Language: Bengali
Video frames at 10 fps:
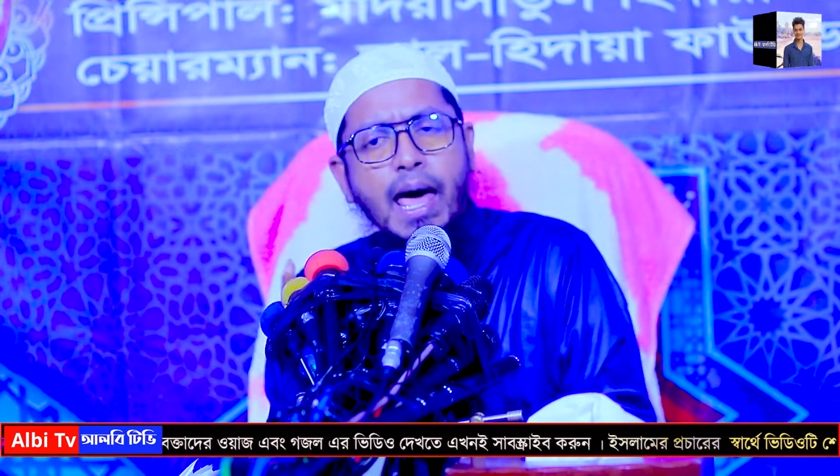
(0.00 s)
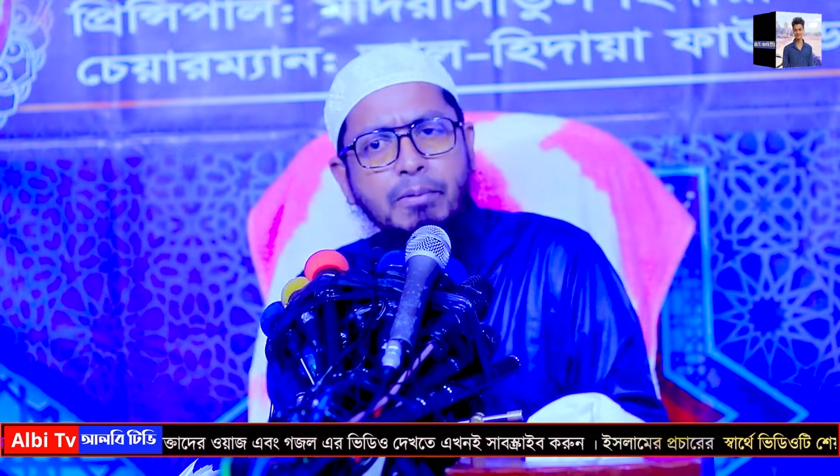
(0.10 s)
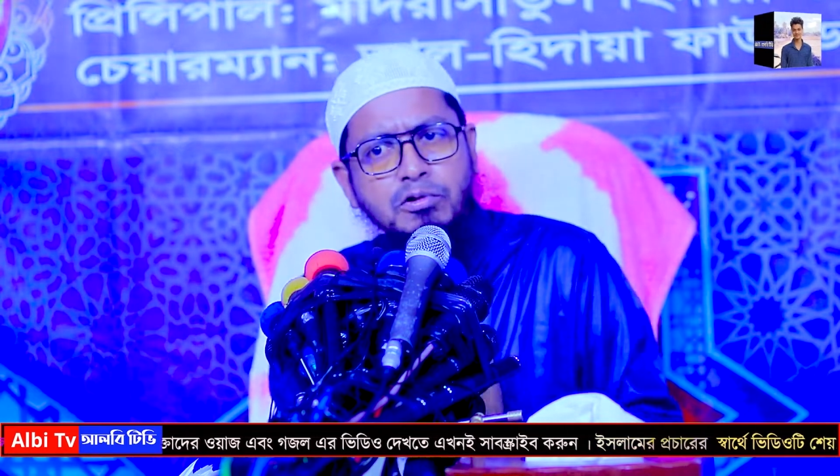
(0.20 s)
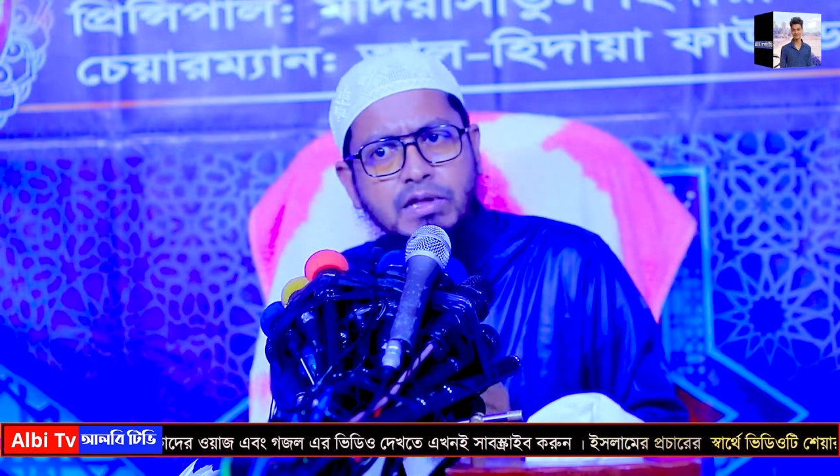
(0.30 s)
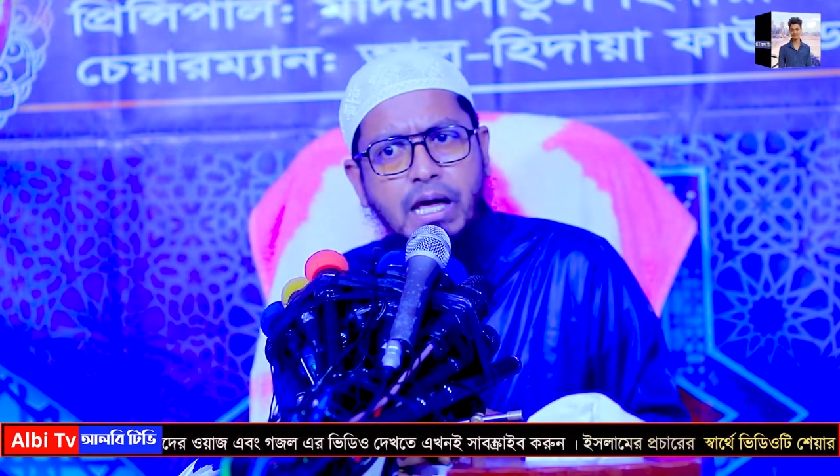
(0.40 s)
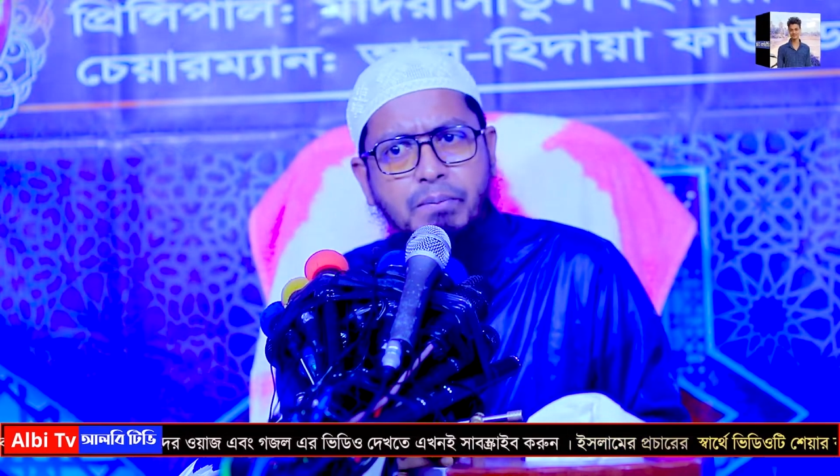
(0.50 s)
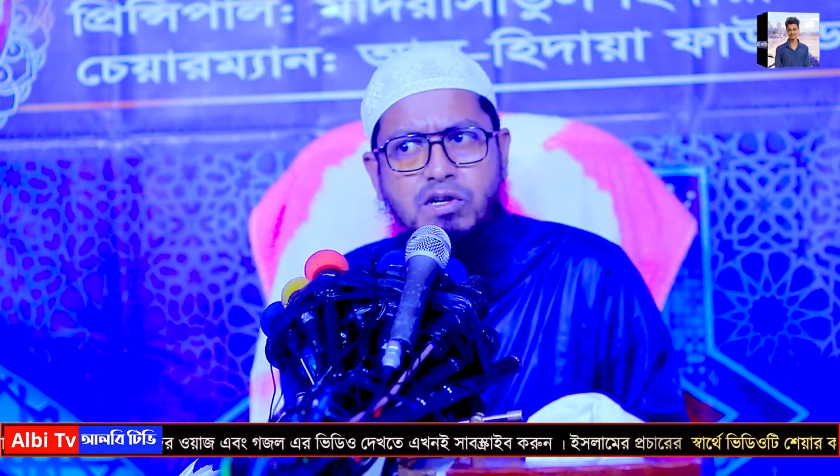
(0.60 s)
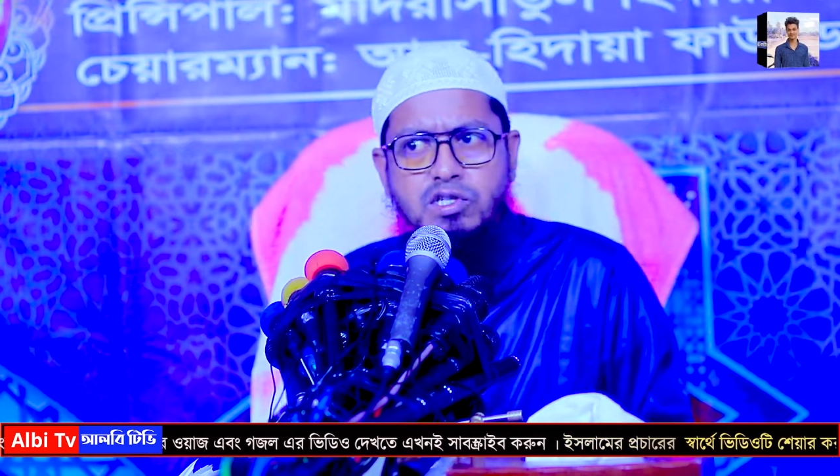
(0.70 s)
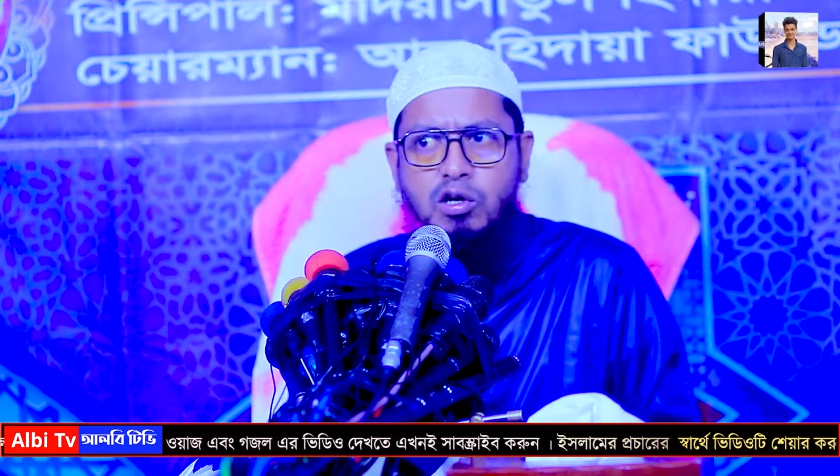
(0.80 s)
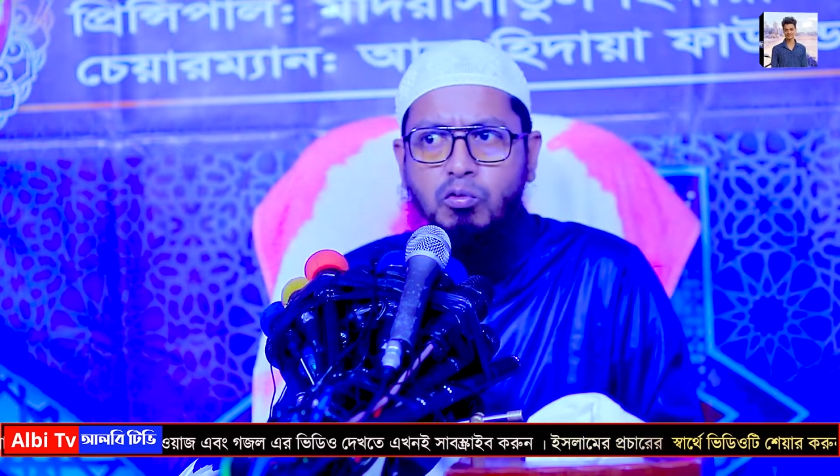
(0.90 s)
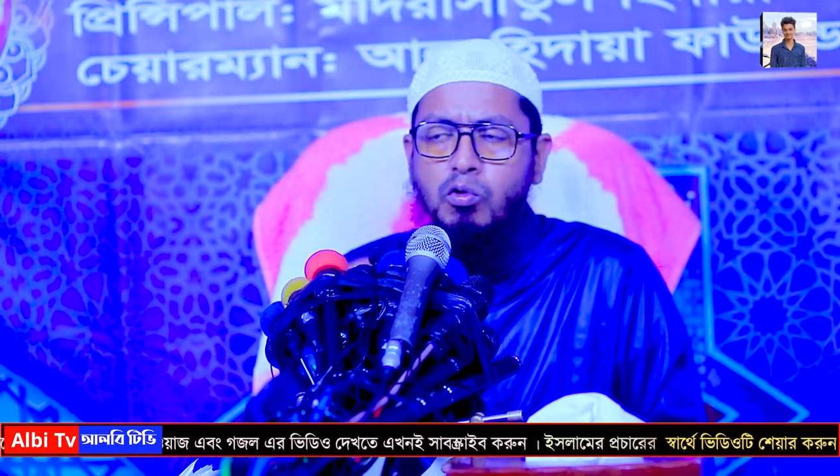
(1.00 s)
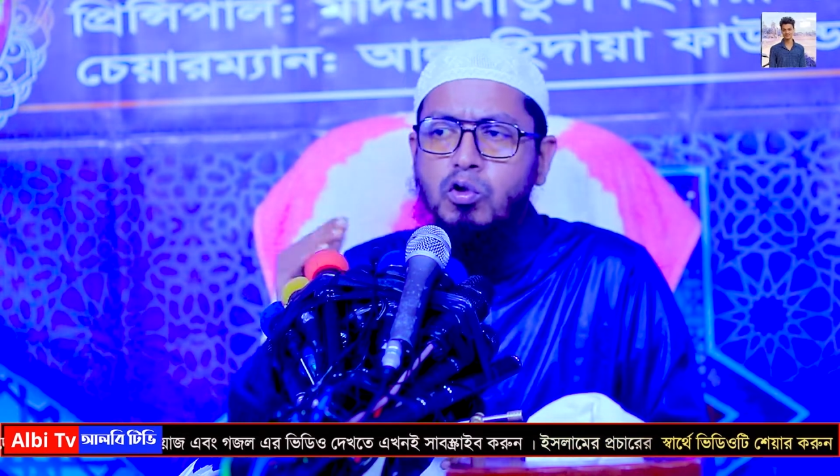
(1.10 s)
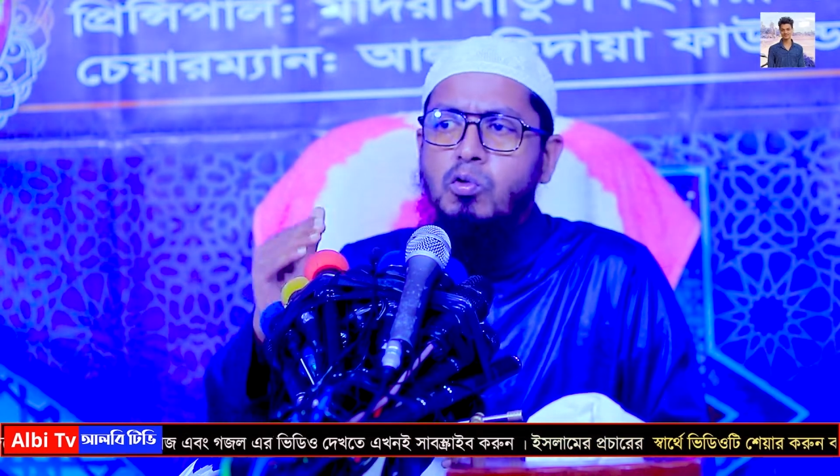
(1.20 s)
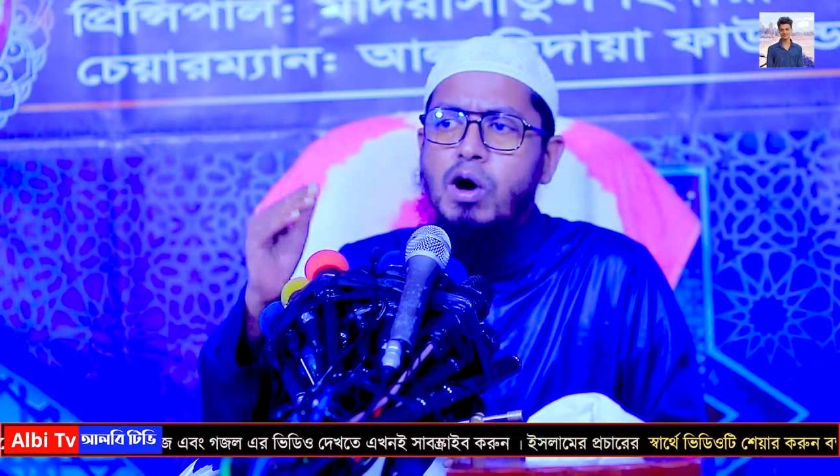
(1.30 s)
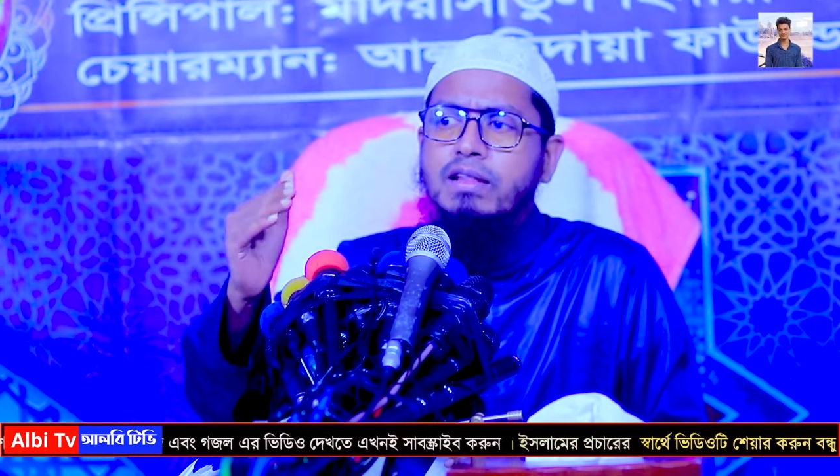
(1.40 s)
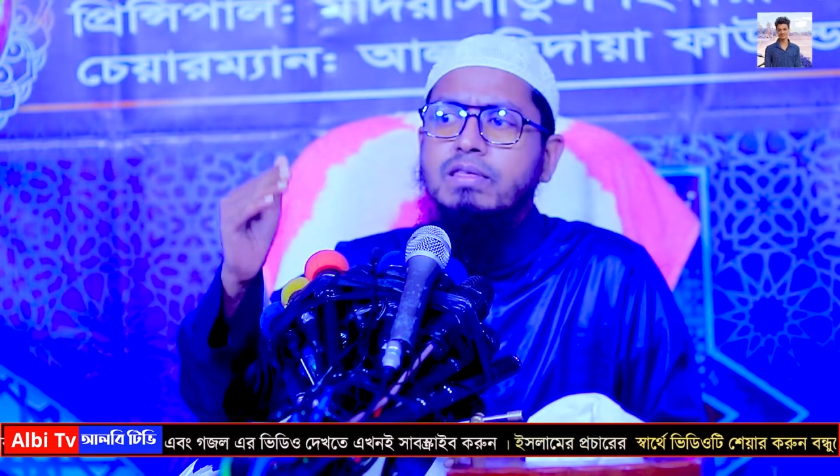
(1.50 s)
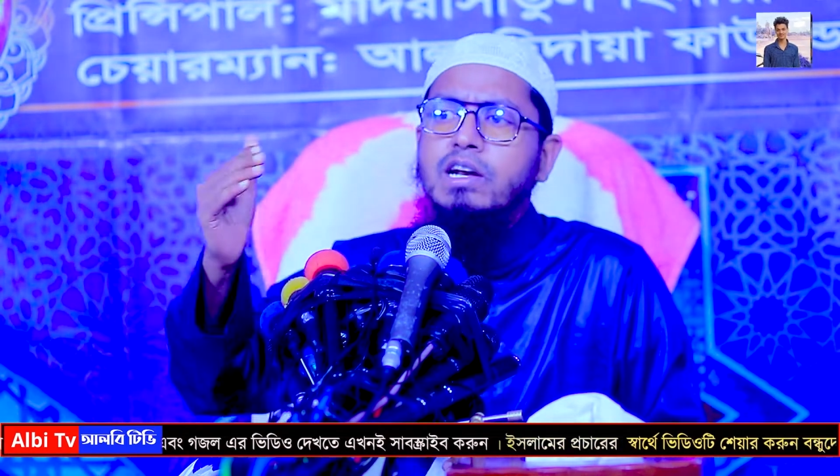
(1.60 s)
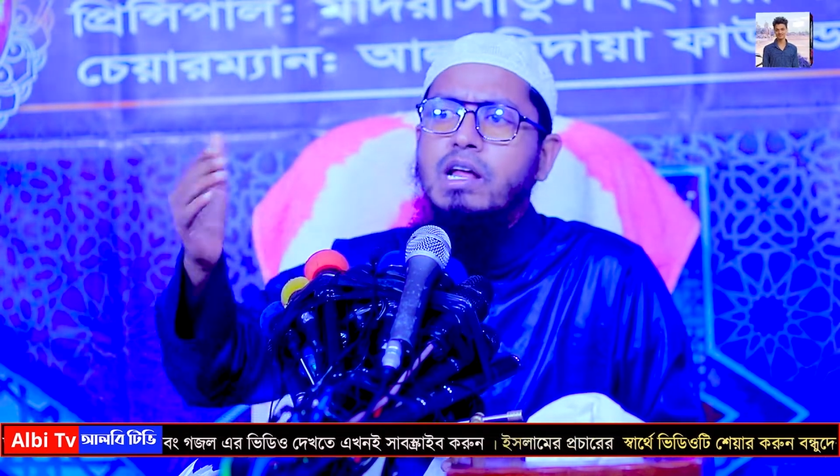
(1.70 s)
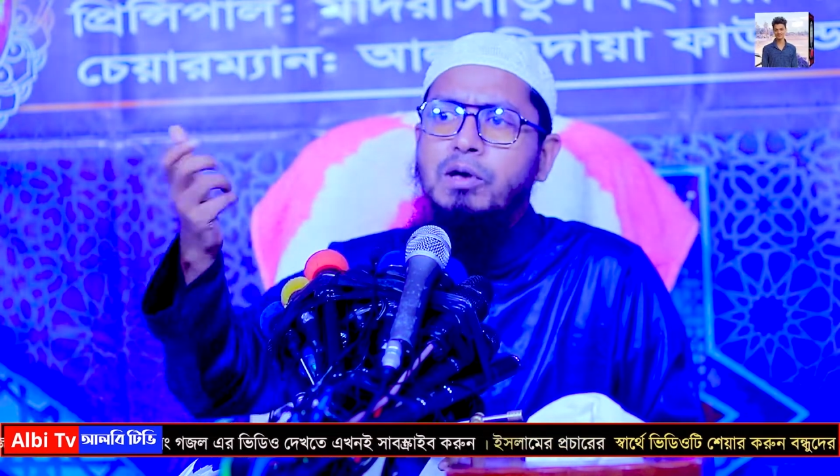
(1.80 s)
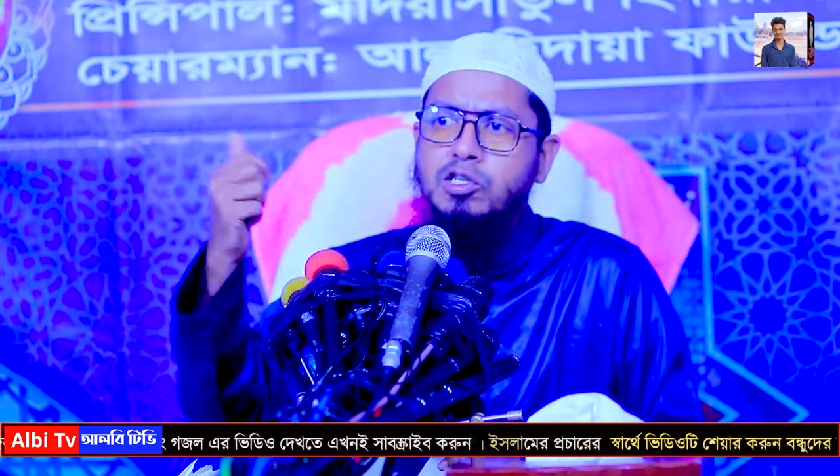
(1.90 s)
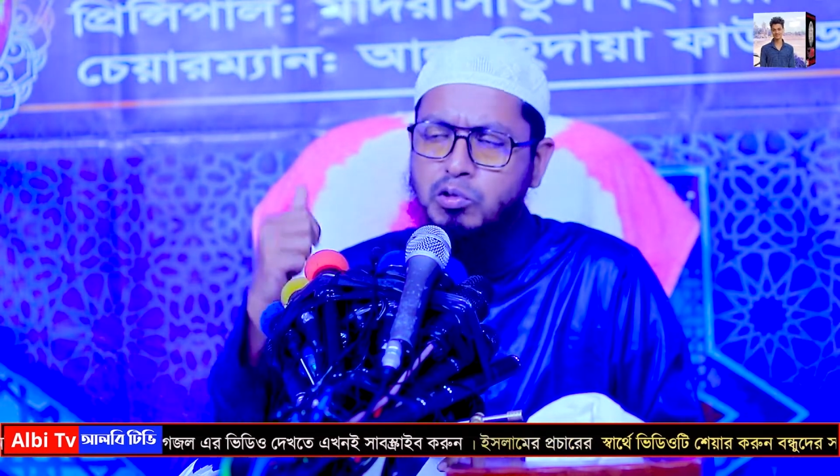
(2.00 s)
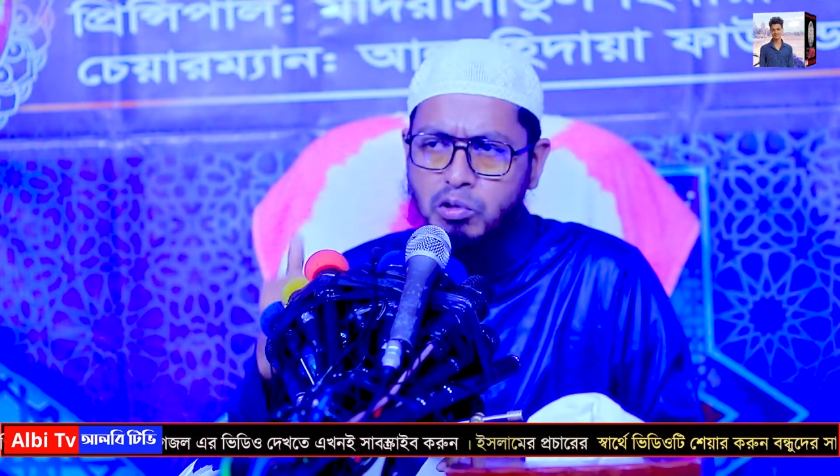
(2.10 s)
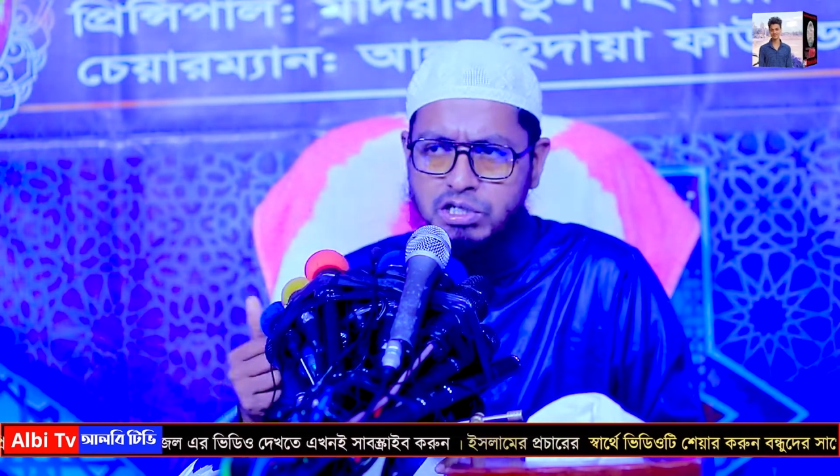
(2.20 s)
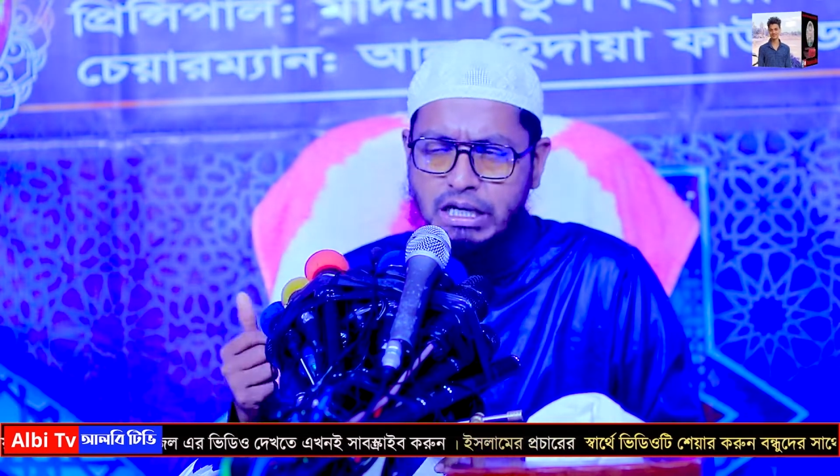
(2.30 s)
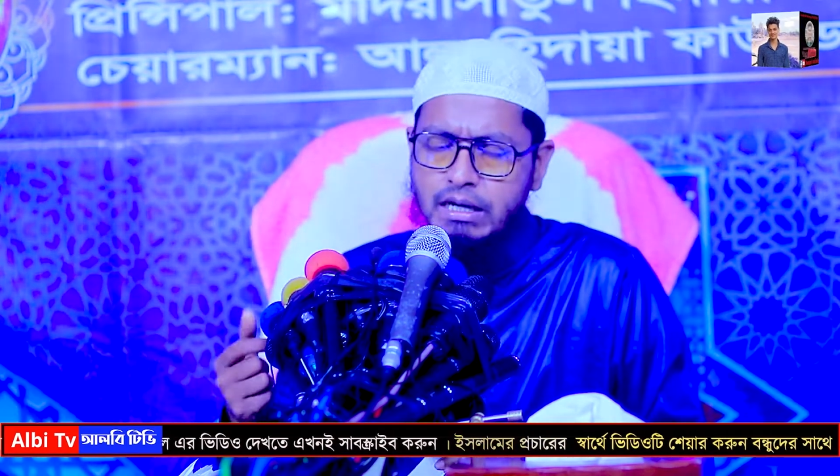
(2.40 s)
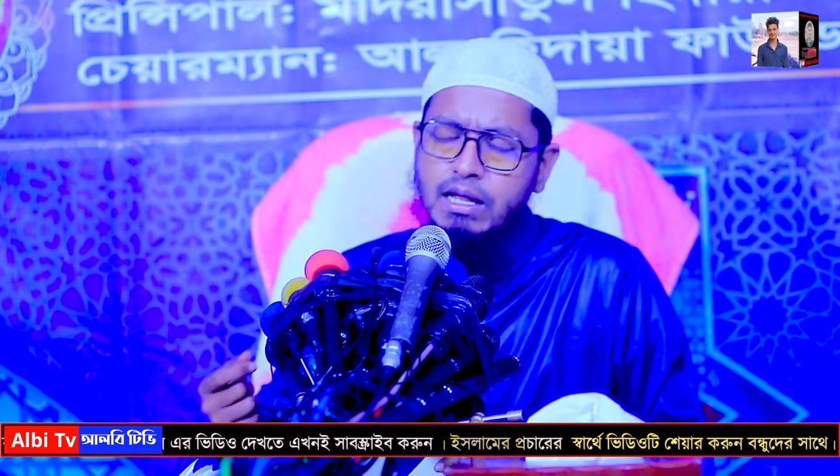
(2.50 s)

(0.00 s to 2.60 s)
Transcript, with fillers: এবং দেখবেন যে কোনো ওয়াক্তের নামাজ চলছে